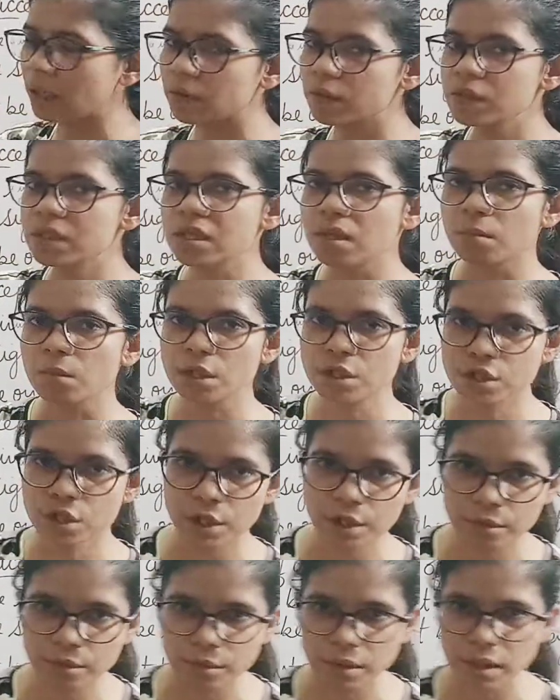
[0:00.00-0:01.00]
को समझ गए
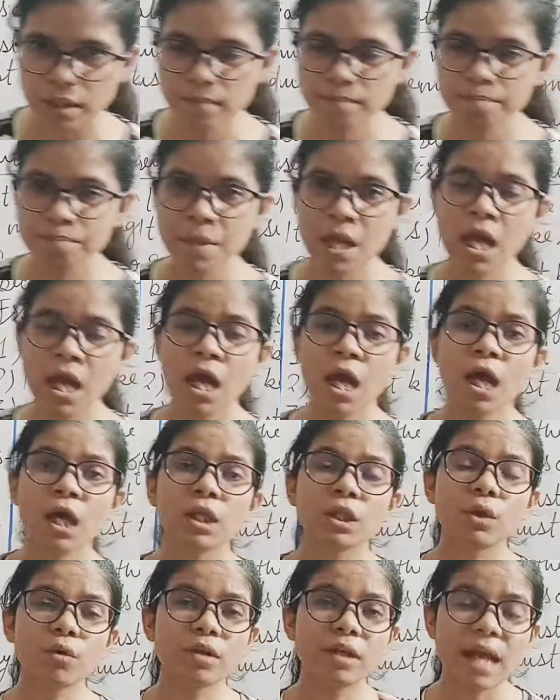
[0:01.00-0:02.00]
होंगे
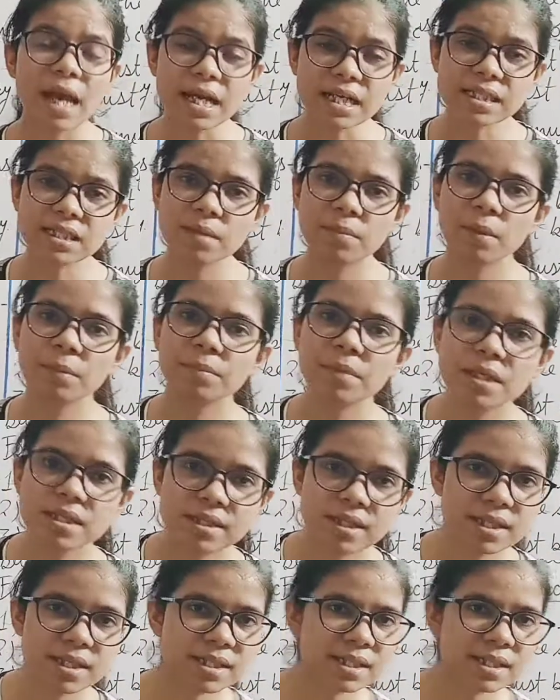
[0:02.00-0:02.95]
तो नेक्स्ट अब हम डिस्कस